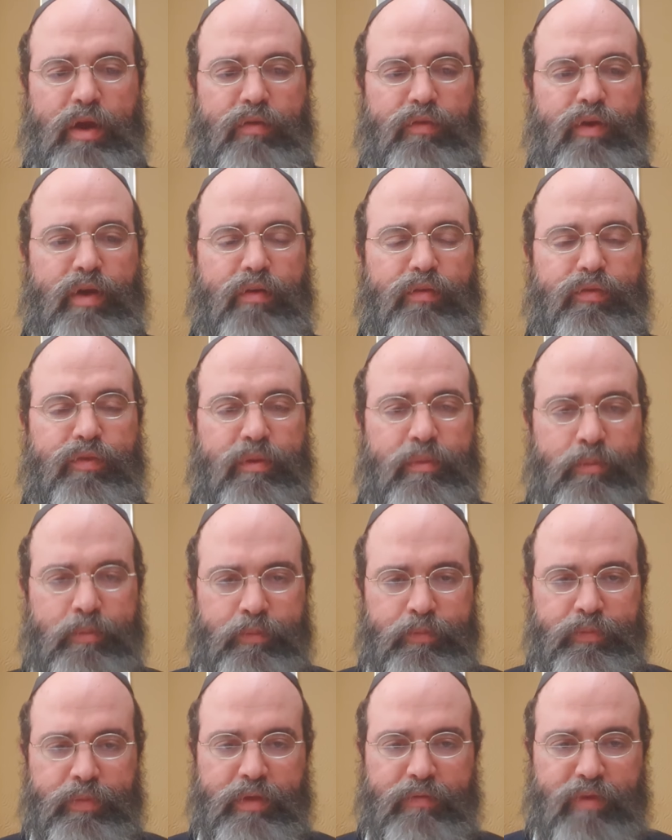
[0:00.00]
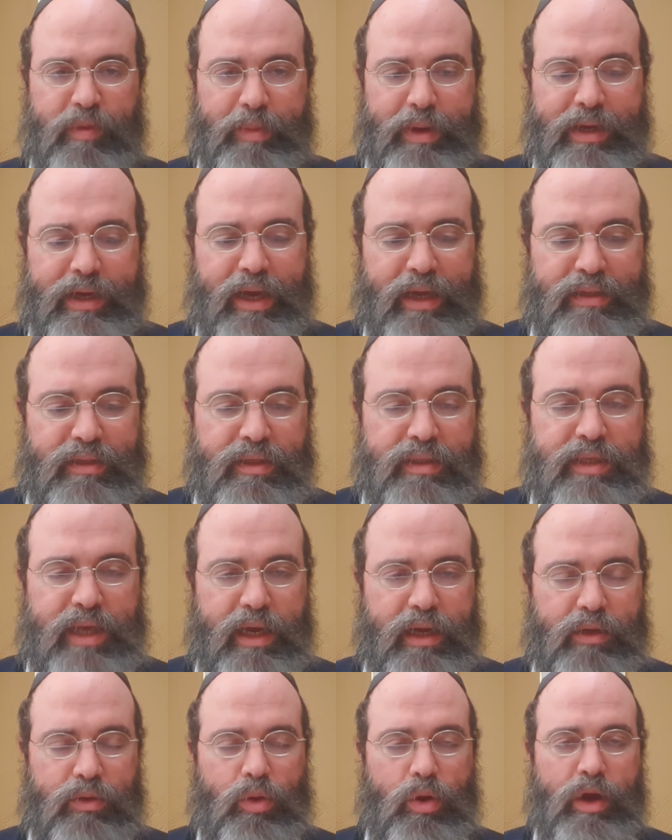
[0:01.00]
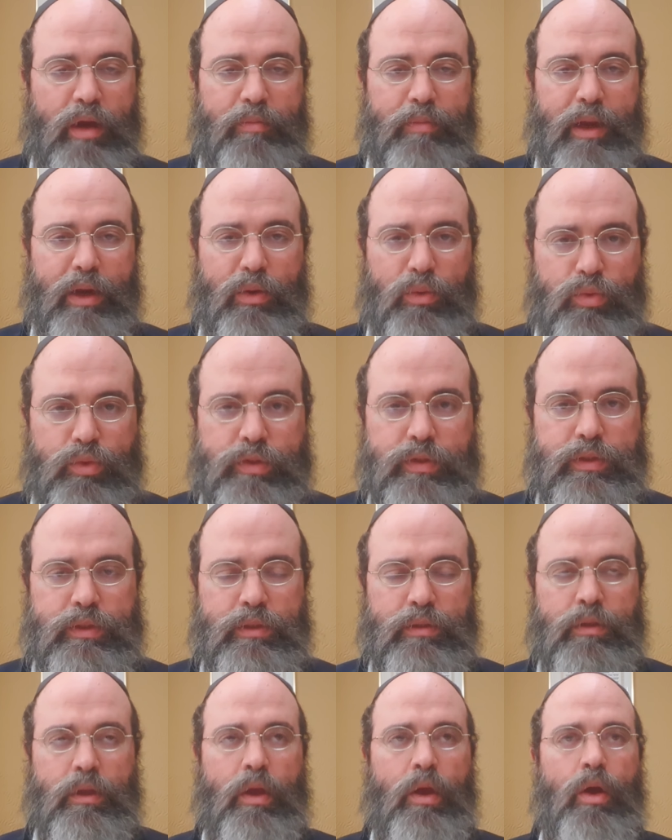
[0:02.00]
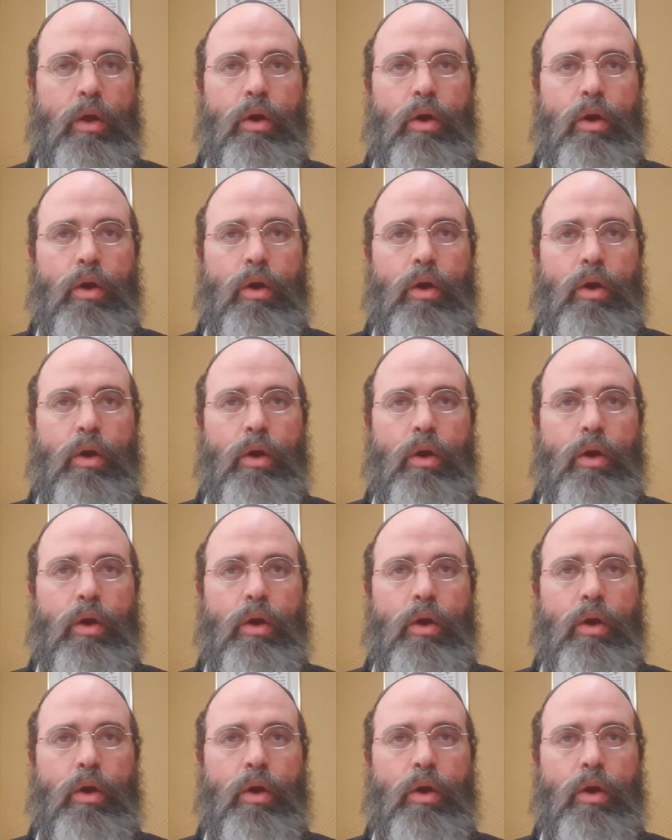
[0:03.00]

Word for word: wegwerfen. Wenn man kann die Sache noch einmal nutzen